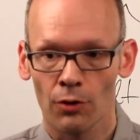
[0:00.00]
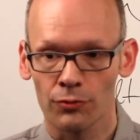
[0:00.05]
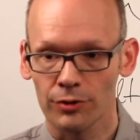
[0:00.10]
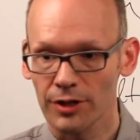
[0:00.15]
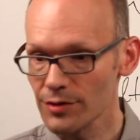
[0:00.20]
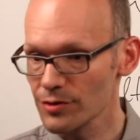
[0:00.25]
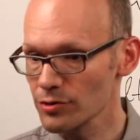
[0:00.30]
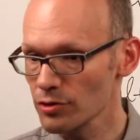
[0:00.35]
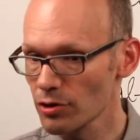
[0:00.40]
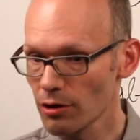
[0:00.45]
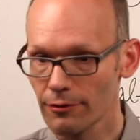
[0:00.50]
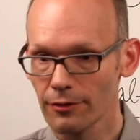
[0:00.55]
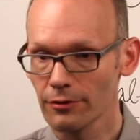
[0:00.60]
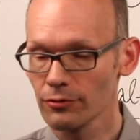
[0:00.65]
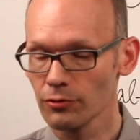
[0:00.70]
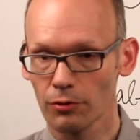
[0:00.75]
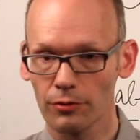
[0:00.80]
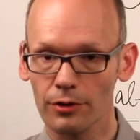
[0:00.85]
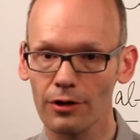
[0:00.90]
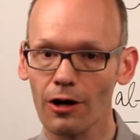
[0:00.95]
Und das
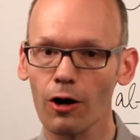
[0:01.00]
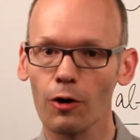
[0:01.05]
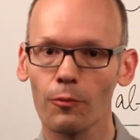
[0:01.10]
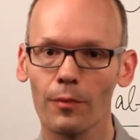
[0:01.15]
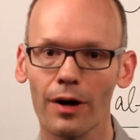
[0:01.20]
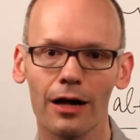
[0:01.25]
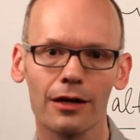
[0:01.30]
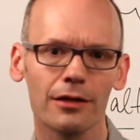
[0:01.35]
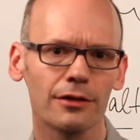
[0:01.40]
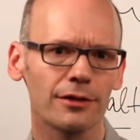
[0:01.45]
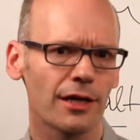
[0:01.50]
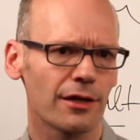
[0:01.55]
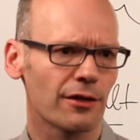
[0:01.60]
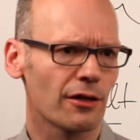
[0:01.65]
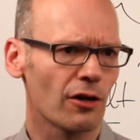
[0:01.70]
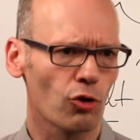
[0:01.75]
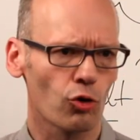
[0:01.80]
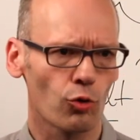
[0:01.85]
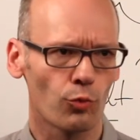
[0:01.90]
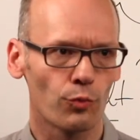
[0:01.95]
können ruhig auch mal, je
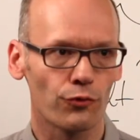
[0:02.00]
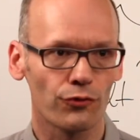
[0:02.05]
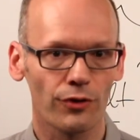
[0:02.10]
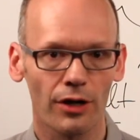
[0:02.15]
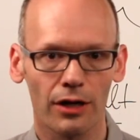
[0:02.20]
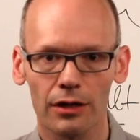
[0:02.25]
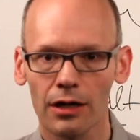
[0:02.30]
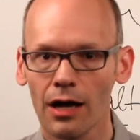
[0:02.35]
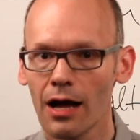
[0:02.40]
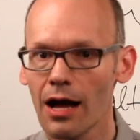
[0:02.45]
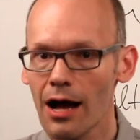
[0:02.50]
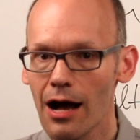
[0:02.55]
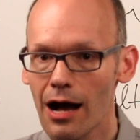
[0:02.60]
nach Umfang,